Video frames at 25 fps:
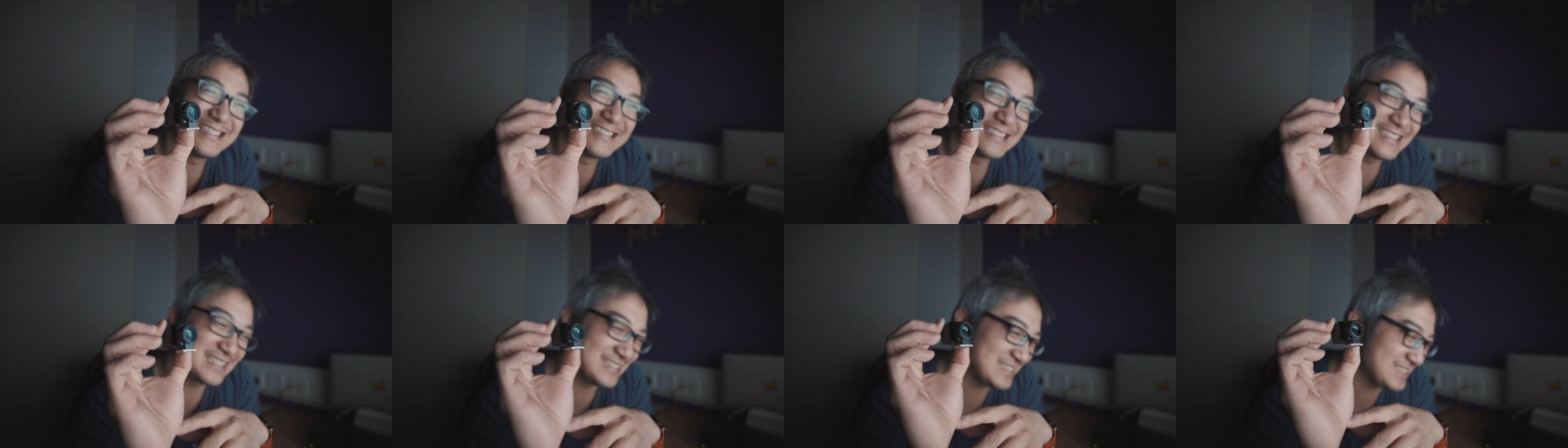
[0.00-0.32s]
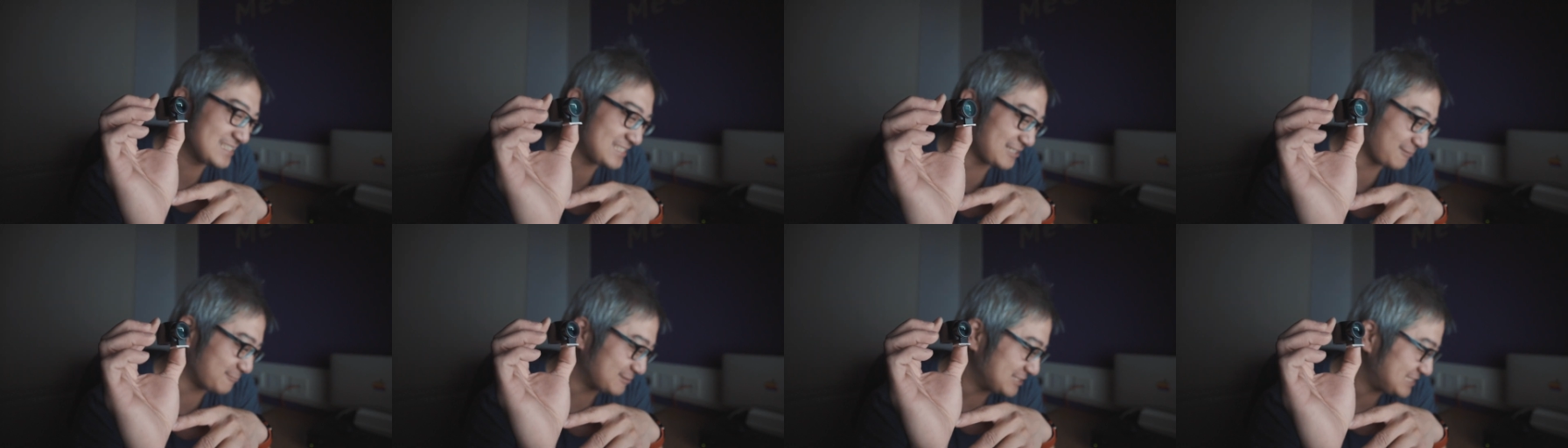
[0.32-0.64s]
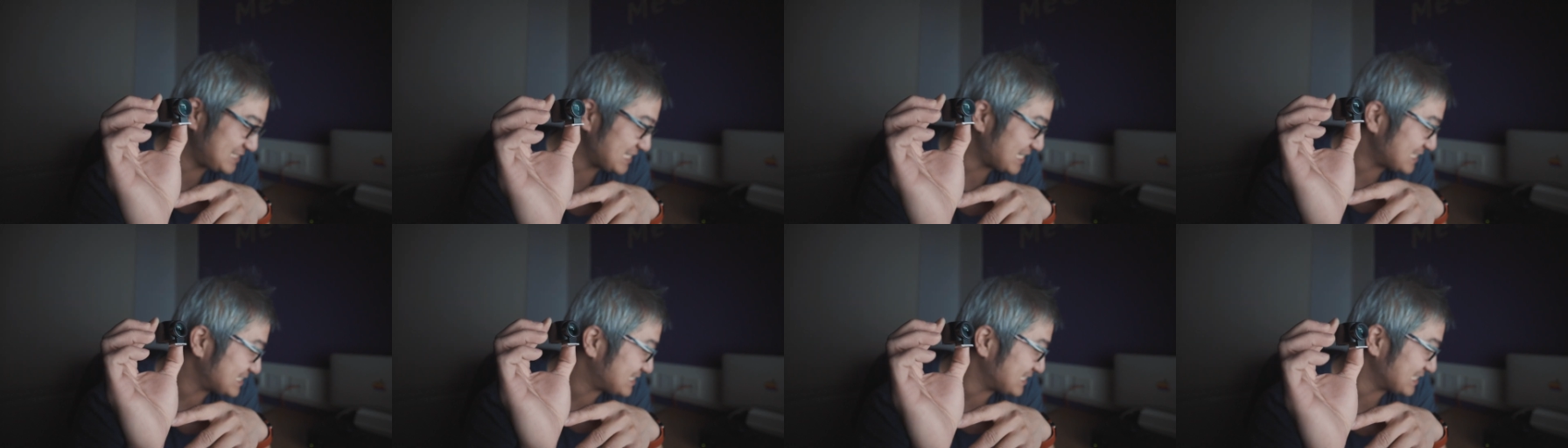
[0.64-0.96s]
这是什么
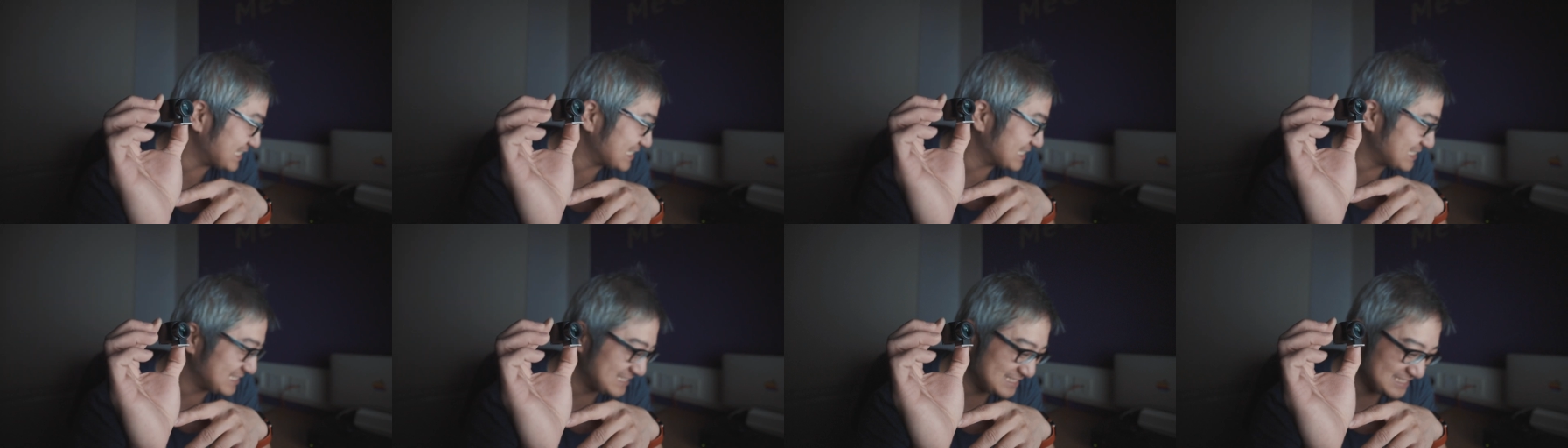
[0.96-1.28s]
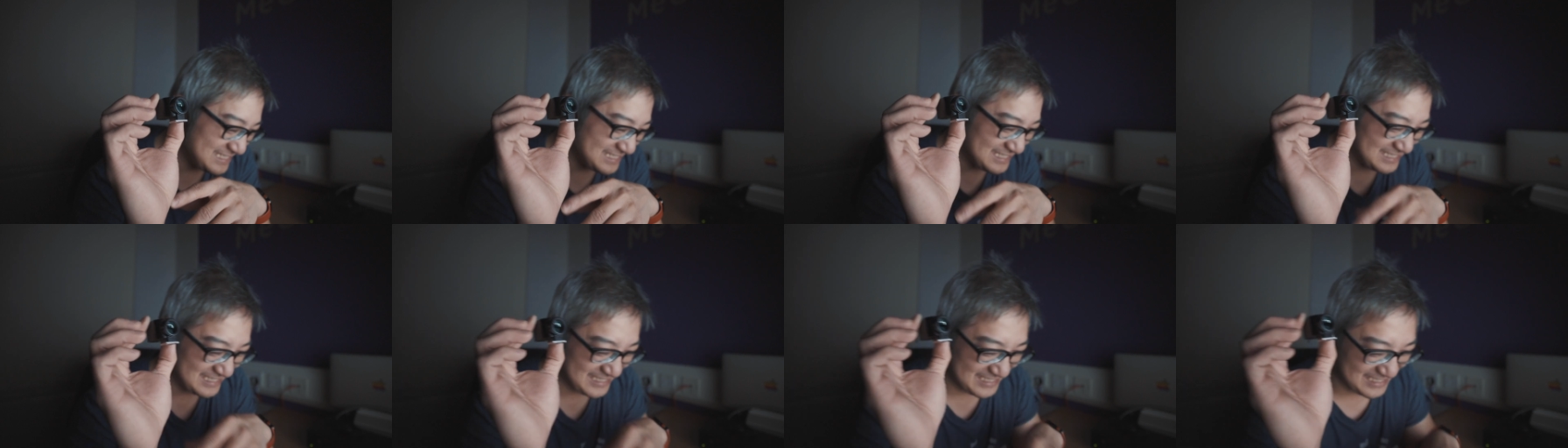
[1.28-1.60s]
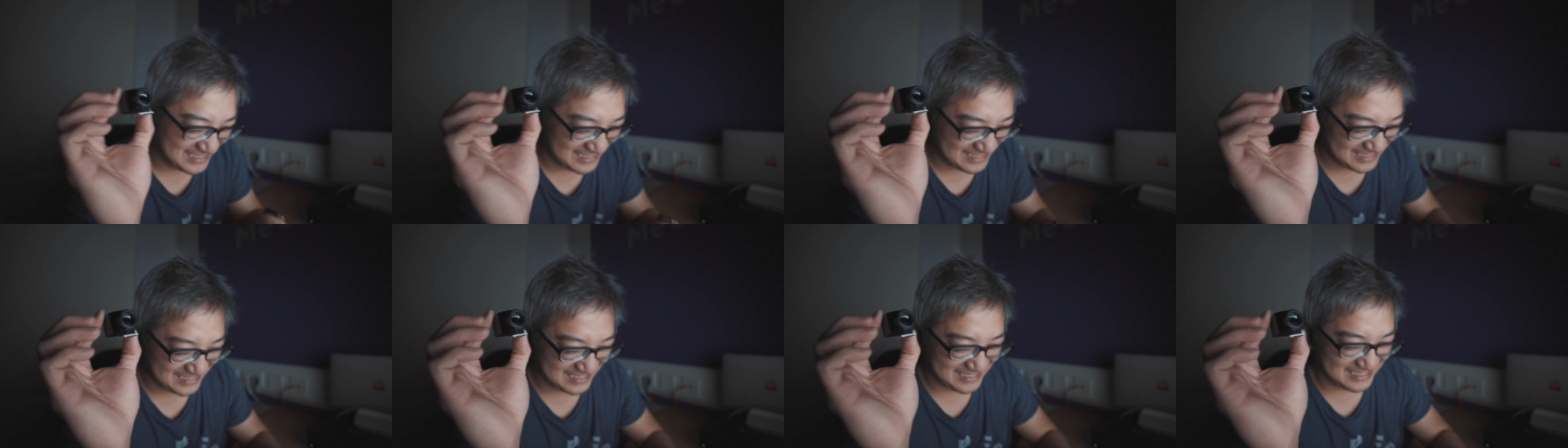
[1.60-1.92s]
价钱？
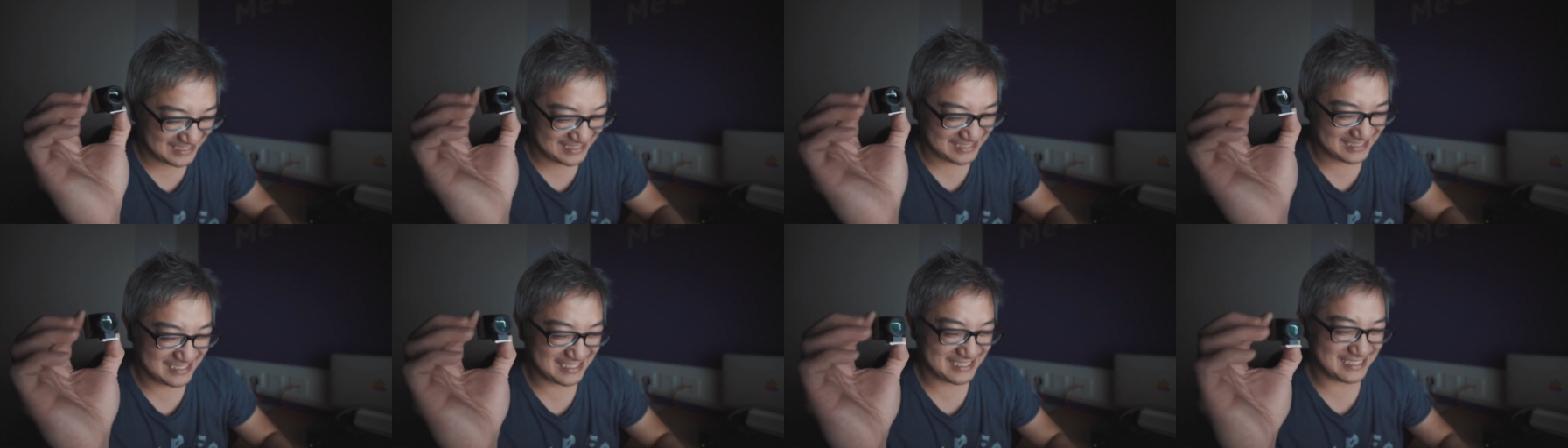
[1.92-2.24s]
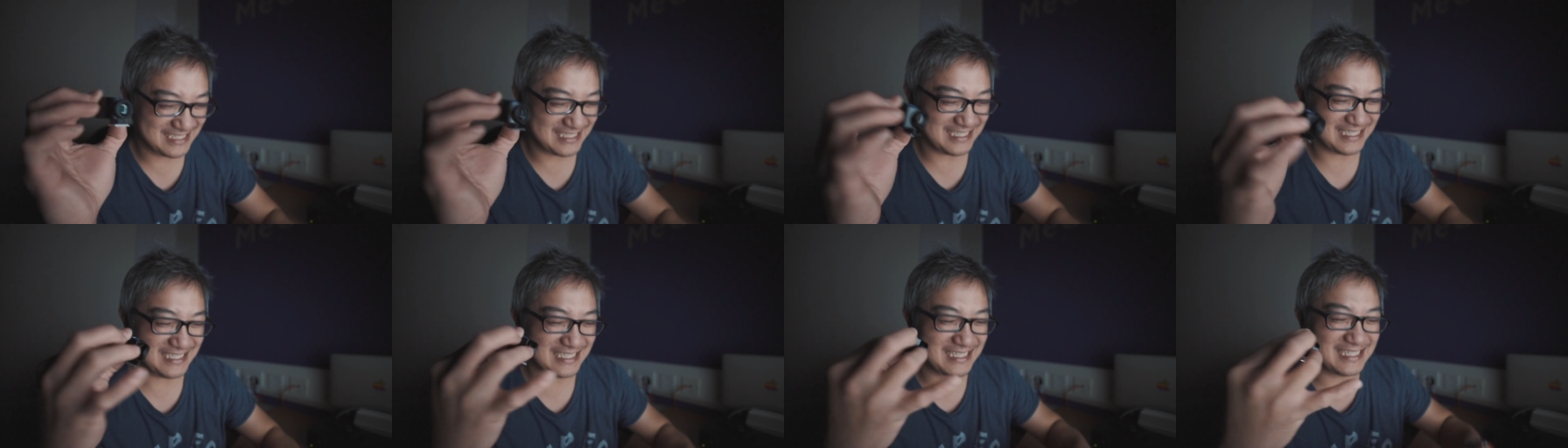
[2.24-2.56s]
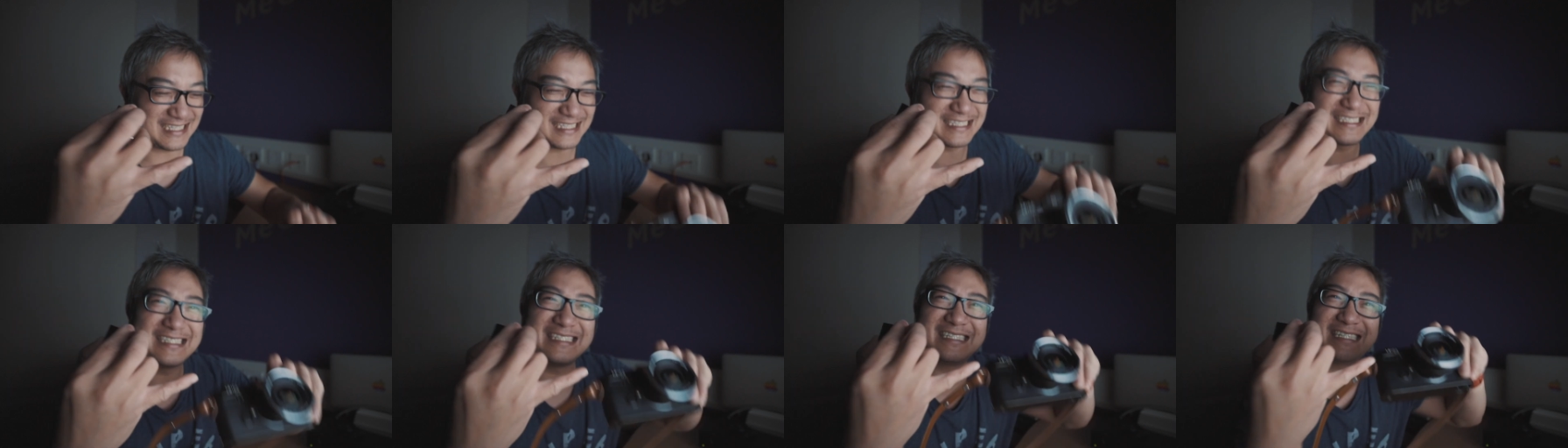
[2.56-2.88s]
这是一
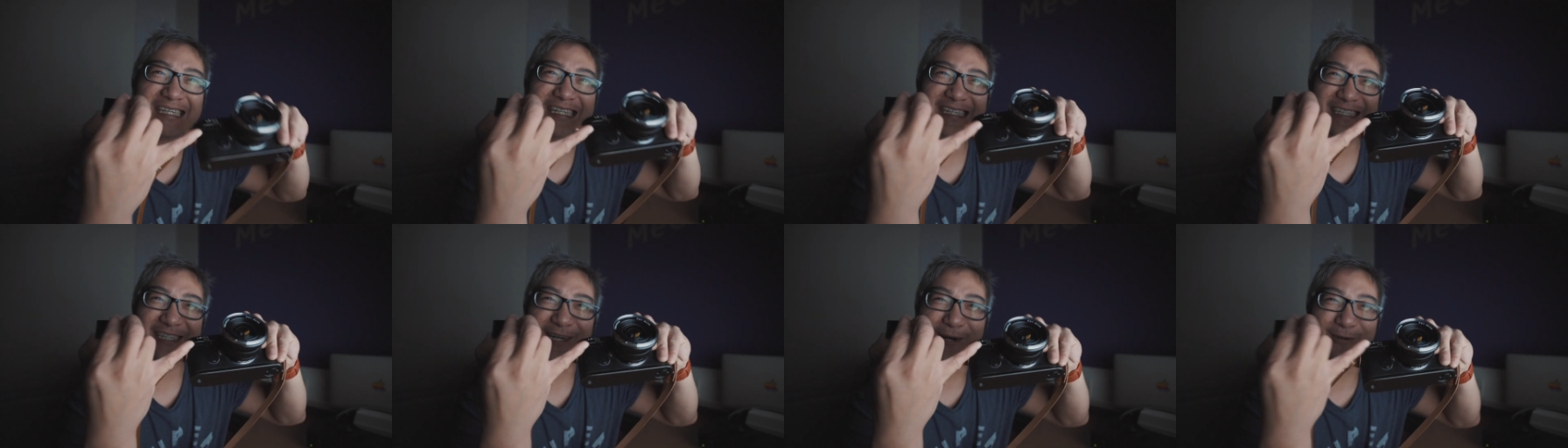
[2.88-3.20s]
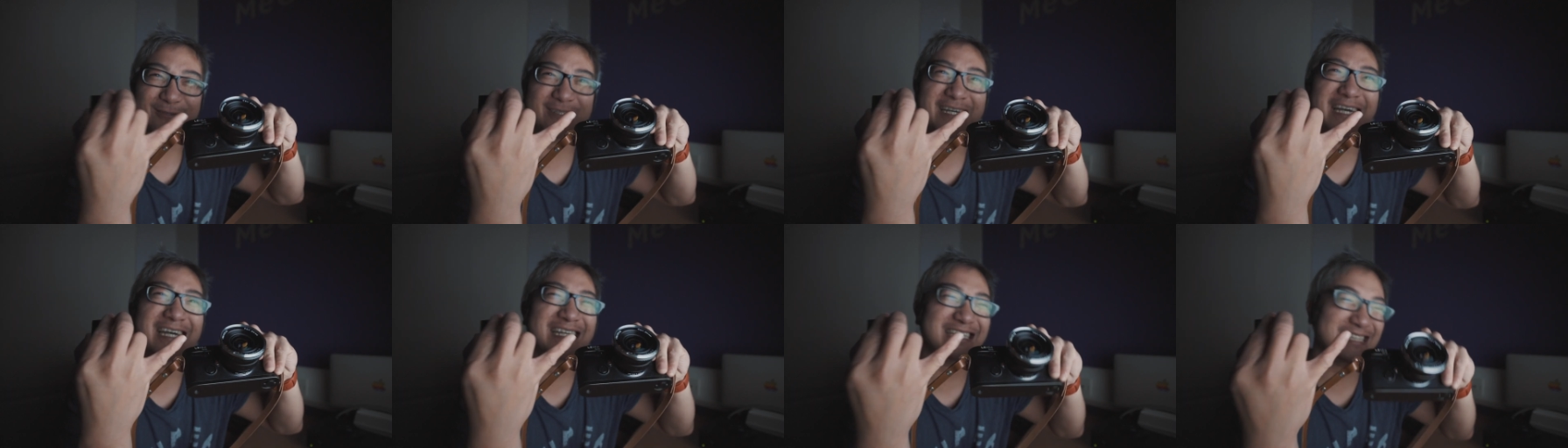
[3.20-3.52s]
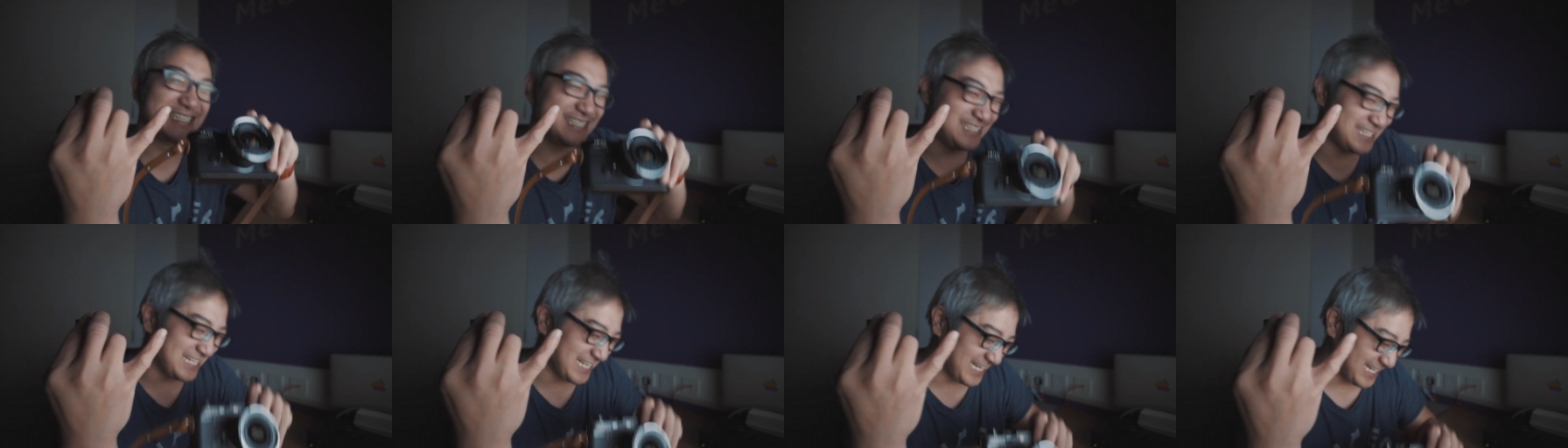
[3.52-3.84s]
个镜头的
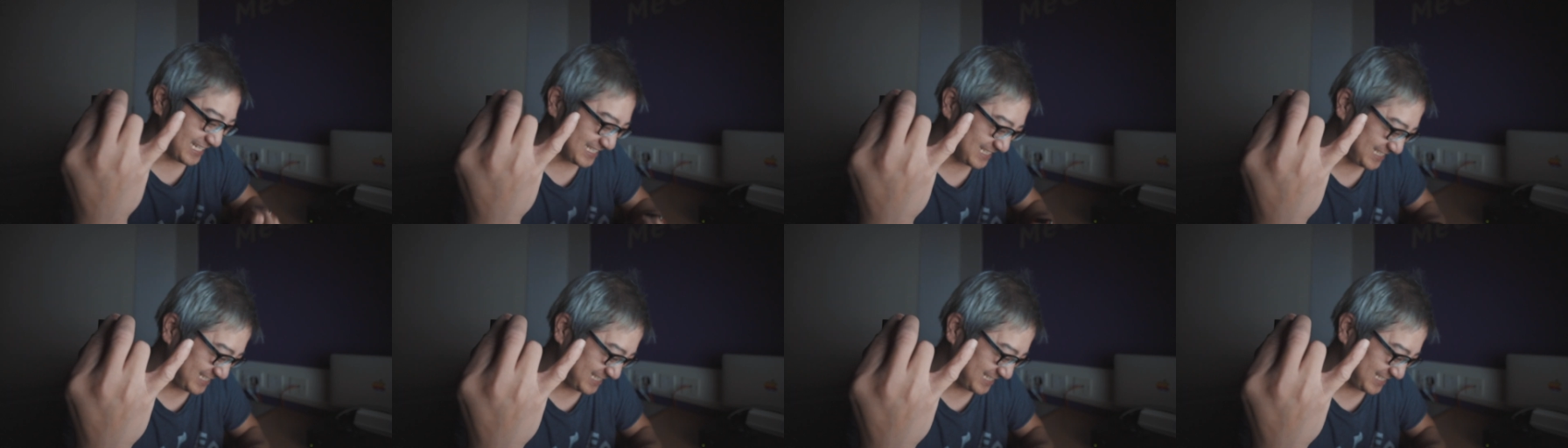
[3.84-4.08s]
价